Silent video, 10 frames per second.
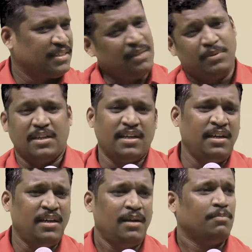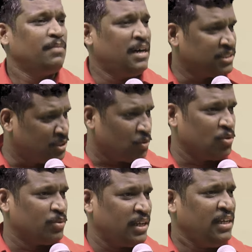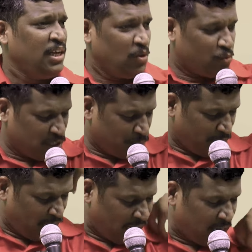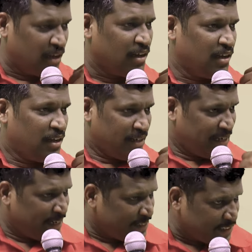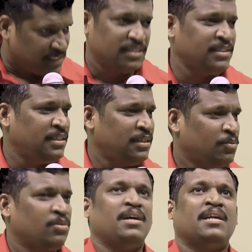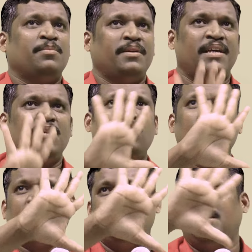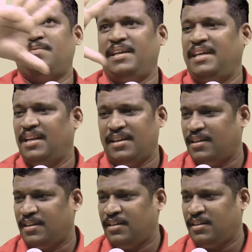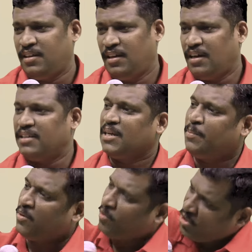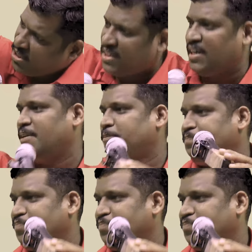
ட்ரை பண்ணுங்கள் மாதத்துக்கு ஒரு முறை உடம்பெல்லாம் எண்ணெய் தேய்ச்சி ஒரு அரை மணி நேரம் ஒரு மணி நேரம் வெயிலில் நின்று அதுக்கப்புறம் குளிச்சுக்குங்க